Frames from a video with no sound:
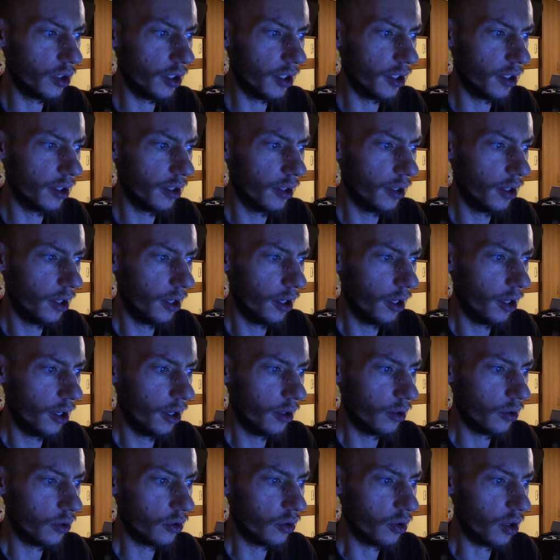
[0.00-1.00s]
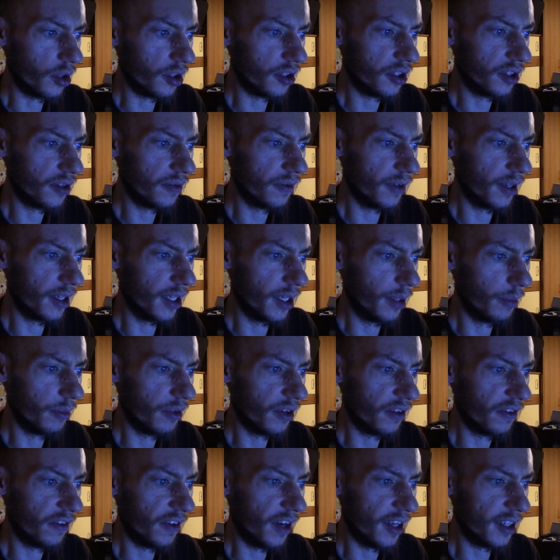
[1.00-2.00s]
Du sorgst dich für ein
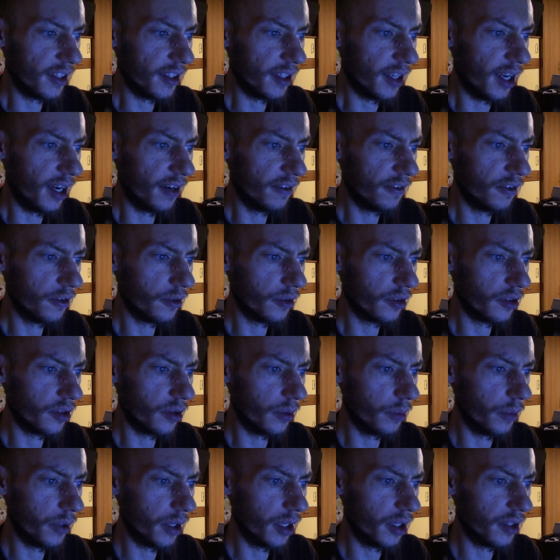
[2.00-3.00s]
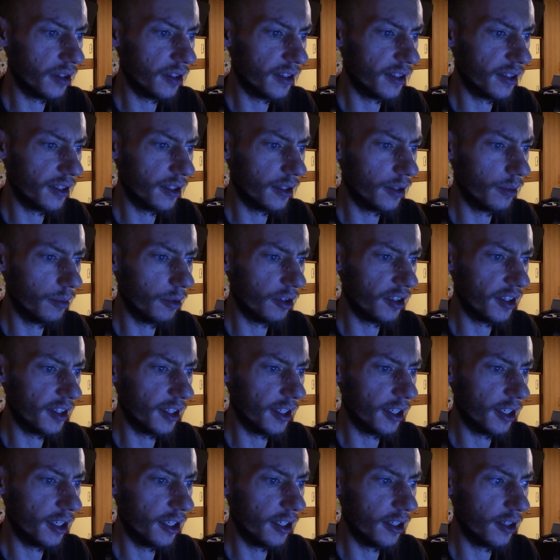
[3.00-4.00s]
liebender Vater, Alpha und des Omegas, ich über
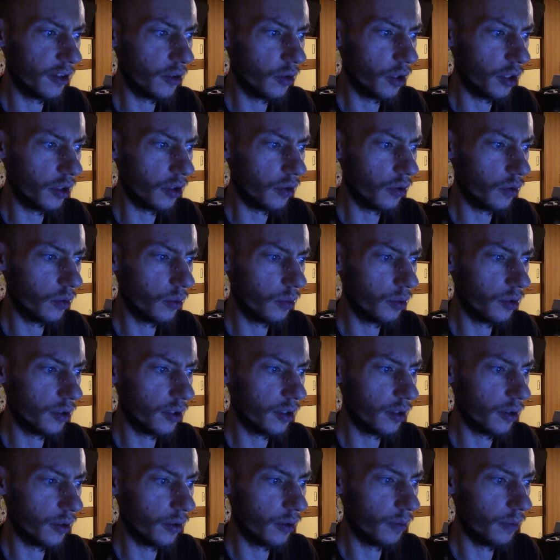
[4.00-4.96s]
seine Kinder sorgt, und übst,